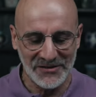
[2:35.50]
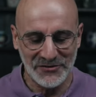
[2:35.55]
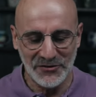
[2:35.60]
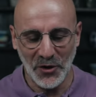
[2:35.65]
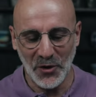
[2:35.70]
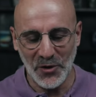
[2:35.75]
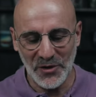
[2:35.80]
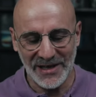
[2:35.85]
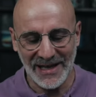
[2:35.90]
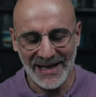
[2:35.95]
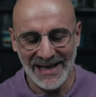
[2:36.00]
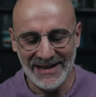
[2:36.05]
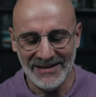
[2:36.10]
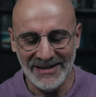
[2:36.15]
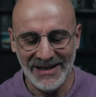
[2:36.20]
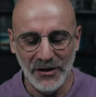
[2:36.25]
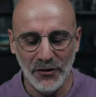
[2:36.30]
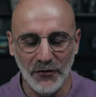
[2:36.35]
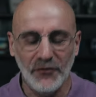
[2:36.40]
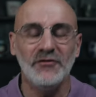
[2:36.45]
Donc, il
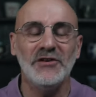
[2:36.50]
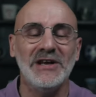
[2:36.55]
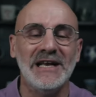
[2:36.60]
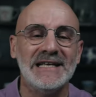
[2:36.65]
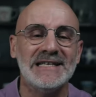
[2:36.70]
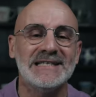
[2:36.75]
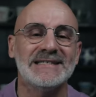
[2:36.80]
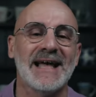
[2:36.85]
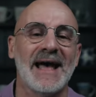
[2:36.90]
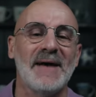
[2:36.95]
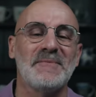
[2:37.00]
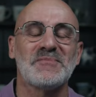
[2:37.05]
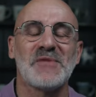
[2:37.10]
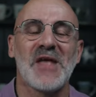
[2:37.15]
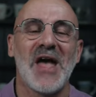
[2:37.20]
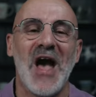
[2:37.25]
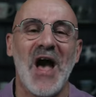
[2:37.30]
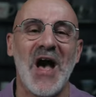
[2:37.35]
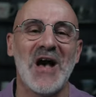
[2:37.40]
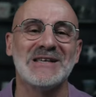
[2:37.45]
dit, le Philistin,
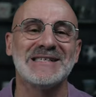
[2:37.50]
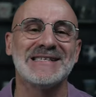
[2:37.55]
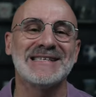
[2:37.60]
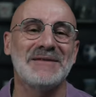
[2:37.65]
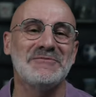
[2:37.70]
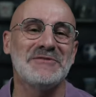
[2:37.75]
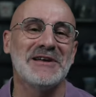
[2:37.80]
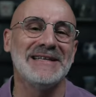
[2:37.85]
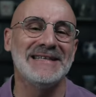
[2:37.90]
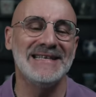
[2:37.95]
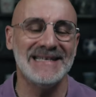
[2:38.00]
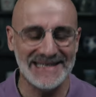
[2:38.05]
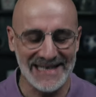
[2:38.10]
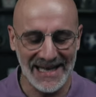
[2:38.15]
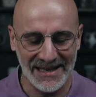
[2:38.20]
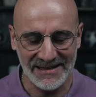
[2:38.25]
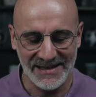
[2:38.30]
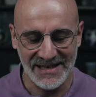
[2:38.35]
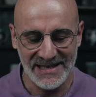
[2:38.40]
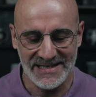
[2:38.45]
1 Samuel
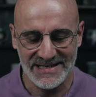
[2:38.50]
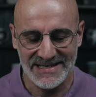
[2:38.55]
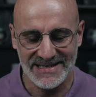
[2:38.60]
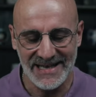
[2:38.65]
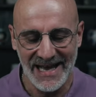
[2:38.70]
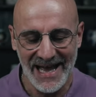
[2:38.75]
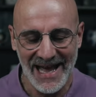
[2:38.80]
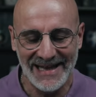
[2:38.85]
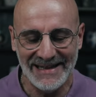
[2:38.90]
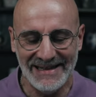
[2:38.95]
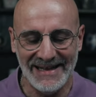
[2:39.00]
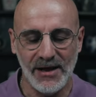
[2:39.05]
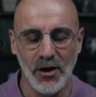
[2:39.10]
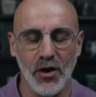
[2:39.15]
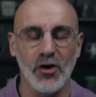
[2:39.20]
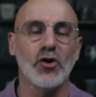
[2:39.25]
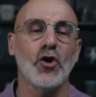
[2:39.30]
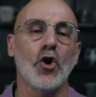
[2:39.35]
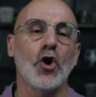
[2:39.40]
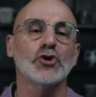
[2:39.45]
17, 10, dit
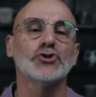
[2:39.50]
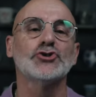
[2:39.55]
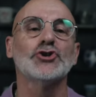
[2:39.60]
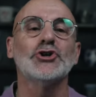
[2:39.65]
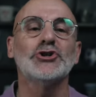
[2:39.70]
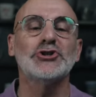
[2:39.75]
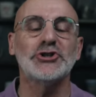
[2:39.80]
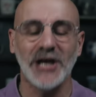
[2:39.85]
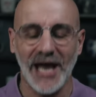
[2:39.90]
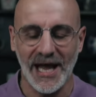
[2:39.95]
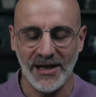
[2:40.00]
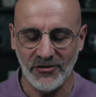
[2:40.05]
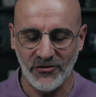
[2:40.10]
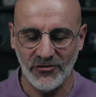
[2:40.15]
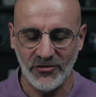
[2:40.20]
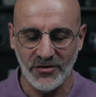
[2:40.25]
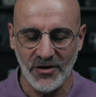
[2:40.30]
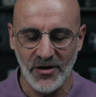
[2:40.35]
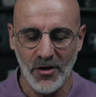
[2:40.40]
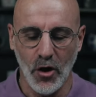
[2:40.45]
encore, je
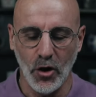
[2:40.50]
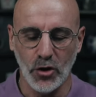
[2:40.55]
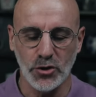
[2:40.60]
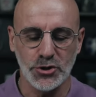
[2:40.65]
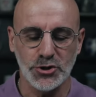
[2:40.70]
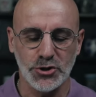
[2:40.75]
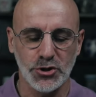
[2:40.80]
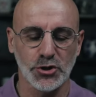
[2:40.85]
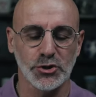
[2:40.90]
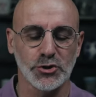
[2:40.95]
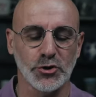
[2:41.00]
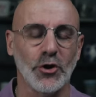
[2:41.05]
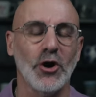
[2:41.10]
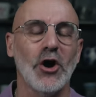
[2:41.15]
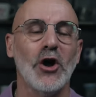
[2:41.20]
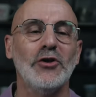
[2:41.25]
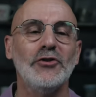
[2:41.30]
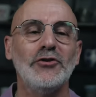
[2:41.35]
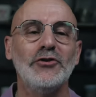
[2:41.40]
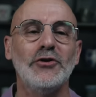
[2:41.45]
jette en ce
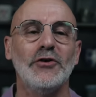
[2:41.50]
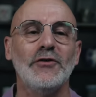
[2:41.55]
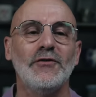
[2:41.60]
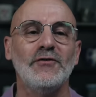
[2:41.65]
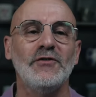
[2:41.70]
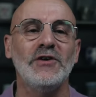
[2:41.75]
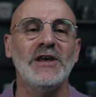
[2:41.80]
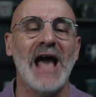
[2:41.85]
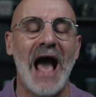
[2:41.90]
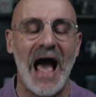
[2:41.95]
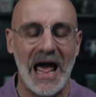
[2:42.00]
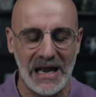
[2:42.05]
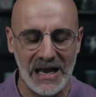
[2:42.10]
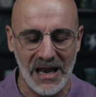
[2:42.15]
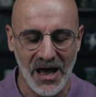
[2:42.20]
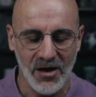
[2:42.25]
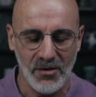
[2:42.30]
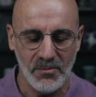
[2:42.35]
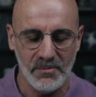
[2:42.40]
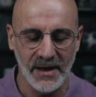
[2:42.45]
jour un défi à
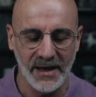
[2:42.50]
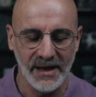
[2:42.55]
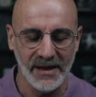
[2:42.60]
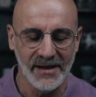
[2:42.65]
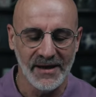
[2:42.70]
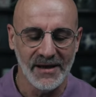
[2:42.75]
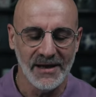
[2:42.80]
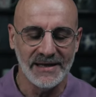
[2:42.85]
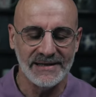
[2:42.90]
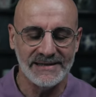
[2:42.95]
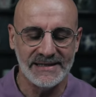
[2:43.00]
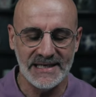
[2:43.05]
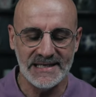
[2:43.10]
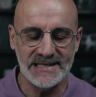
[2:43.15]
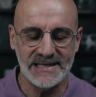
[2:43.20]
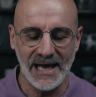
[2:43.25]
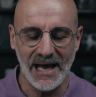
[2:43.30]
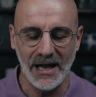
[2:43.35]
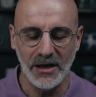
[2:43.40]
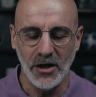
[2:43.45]
l'armée
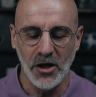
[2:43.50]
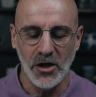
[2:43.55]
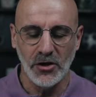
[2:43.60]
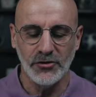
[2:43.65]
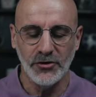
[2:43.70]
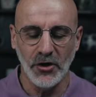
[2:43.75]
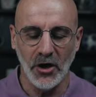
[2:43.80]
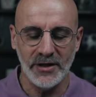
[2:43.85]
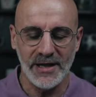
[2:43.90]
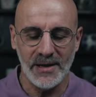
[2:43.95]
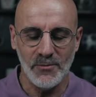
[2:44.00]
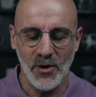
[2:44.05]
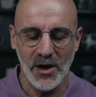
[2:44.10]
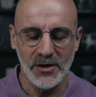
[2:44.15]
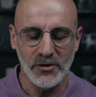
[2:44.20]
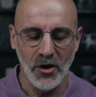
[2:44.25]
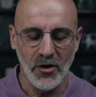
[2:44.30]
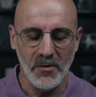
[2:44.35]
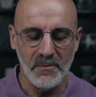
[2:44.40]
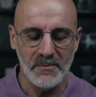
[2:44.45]
d'Israël,
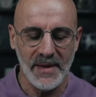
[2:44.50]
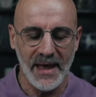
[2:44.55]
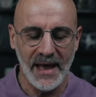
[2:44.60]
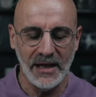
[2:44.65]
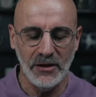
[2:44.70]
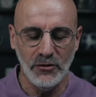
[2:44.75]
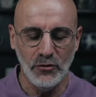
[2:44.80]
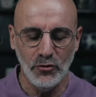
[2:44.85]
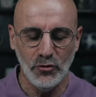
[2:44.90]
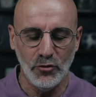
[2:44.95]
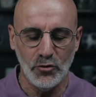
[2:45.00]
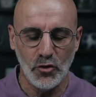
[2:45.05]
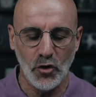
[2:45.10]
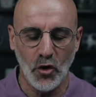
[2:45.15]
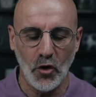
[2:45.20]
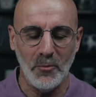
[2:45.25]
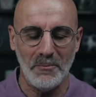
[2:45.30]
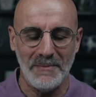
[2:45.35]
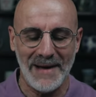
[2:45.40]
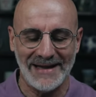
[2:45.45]
Donnez-moi un homme et nous nous
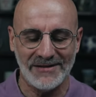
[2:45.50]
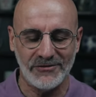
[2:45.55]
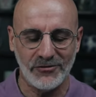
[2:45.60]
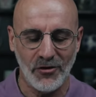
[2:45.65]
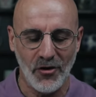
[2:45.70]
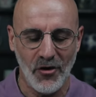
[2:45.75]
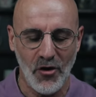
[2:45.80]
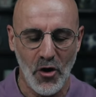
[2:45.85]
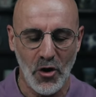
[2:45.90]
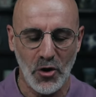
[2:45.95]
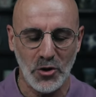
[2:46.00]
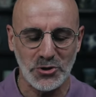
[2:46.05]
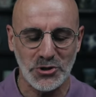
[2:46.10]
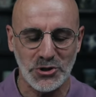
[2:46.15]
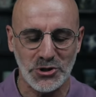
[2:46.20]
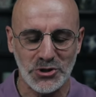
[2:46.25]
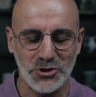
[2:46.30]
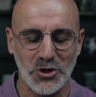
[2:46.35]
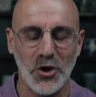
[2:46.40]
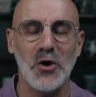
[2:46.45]
combattrons
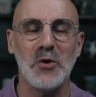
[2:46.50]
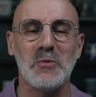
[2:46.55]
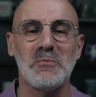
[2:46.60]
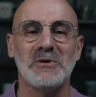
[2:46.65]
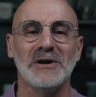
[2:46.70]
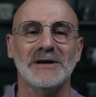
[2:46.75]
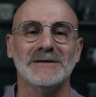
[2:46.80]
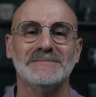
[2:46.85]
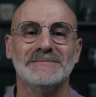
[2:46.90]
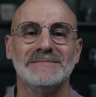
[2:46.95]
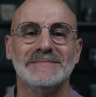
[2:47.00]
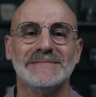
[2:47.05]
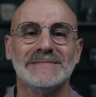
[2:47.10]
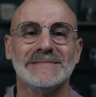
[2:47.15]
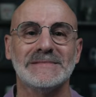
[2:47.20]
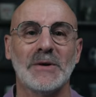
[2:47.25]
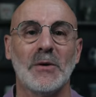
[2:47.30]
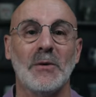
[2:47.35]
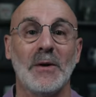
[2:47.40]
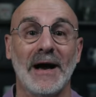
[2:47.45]
ensemble.
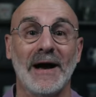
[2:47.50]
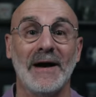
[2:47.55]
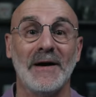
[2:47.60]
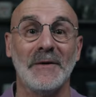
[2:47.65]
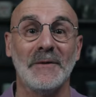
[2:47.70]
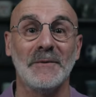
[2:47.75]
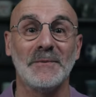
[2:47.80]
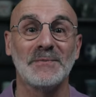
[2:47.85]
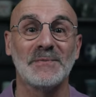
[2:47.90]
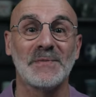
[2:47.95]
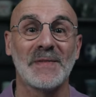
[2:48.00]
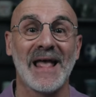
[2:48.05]
Wow.